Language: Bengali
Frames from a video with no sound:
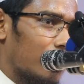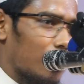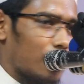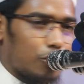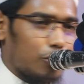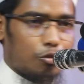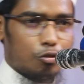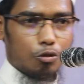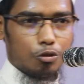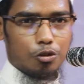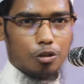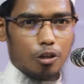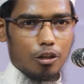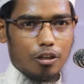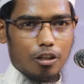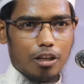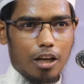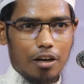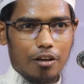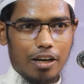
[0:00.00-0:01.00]
রসুল
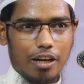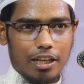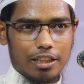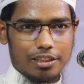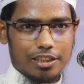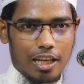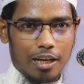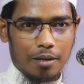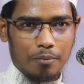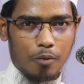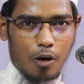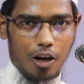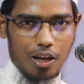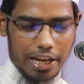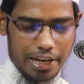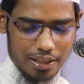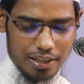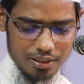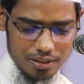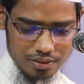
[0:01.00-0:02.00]
সাল্লাম
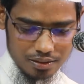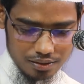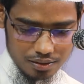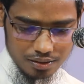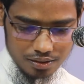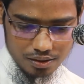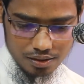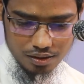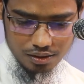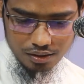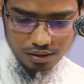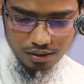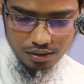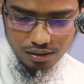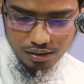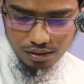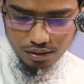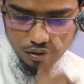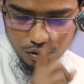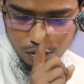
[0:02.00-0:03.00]
বলেন
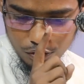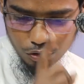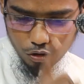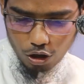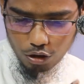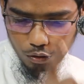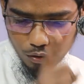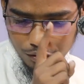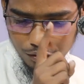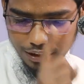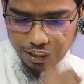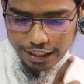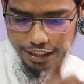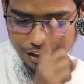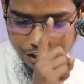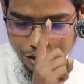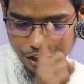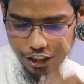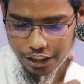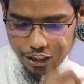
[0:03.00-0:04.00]
যখন তাকে
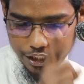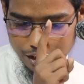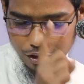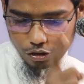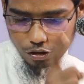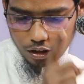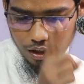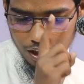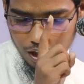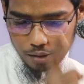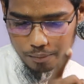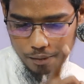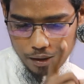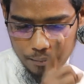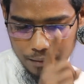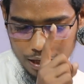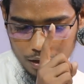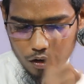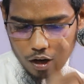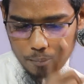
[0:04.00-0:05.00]
জিজ্ঞেস করা হবে
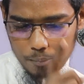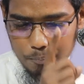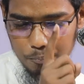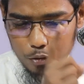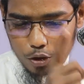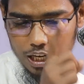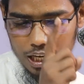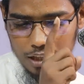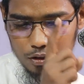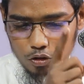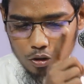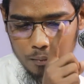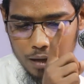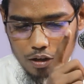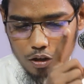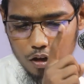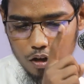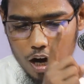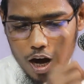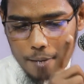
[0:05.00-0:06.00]
মার রব্বুকা
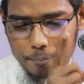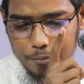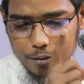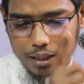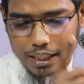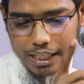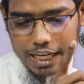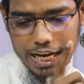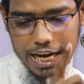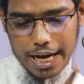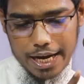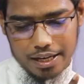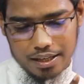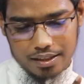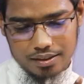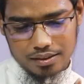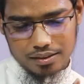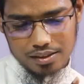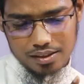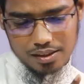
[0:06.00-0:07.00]
তোমার রব কে
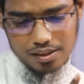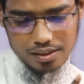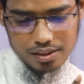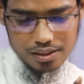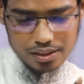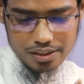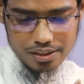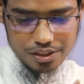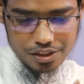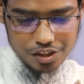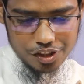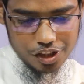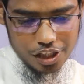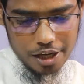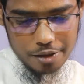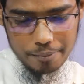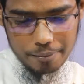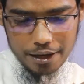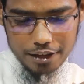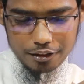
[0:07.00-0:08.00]

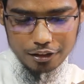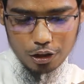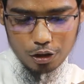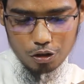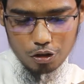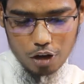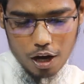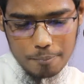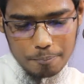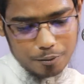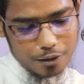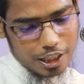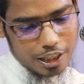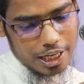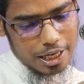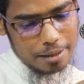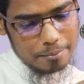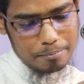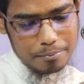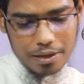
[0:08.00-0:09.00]
যেই ব্যক্তি রবকে
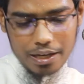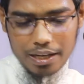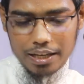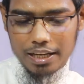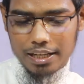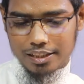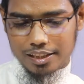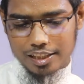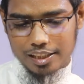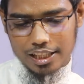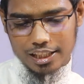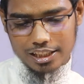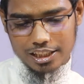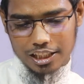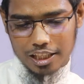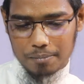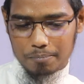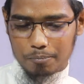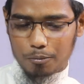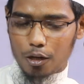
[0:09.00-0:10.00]
মেনেছে
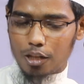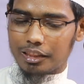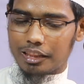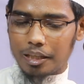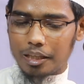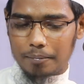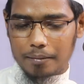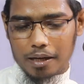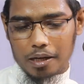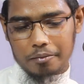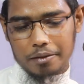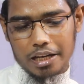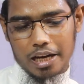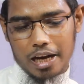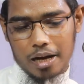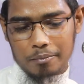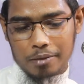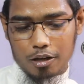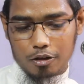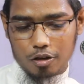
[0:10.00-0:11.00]
সে বলতে পারবে
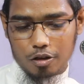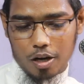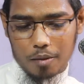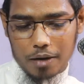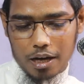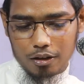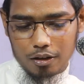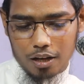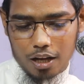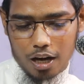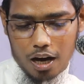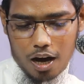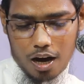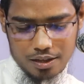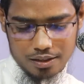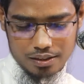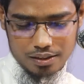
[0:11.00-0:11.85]
আমার রব আল্লাহ